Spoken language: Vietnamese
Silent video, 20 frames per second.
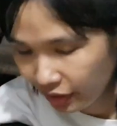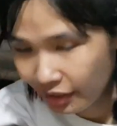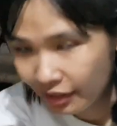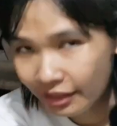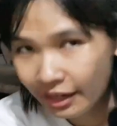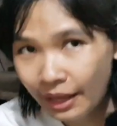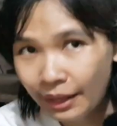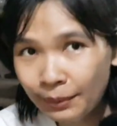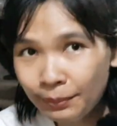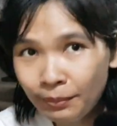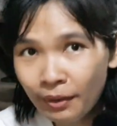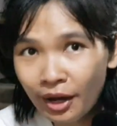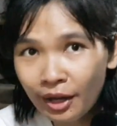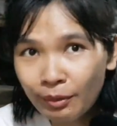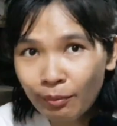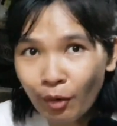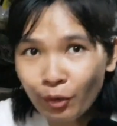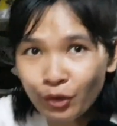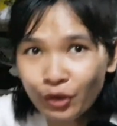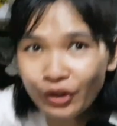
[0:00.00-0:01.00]
Em
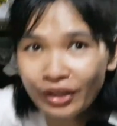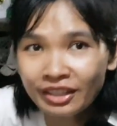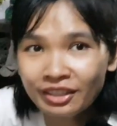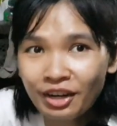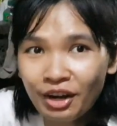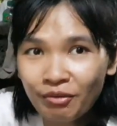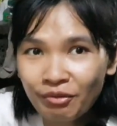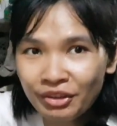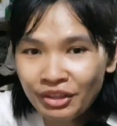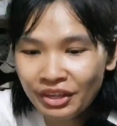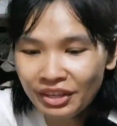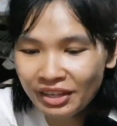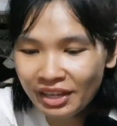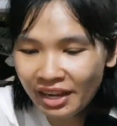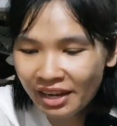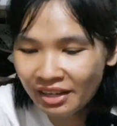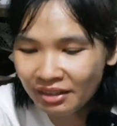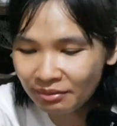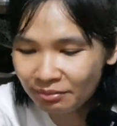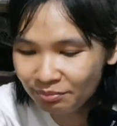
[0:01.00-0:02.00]
mời mọi người ăn cơm với Nhi
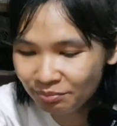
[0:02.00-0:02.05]
nha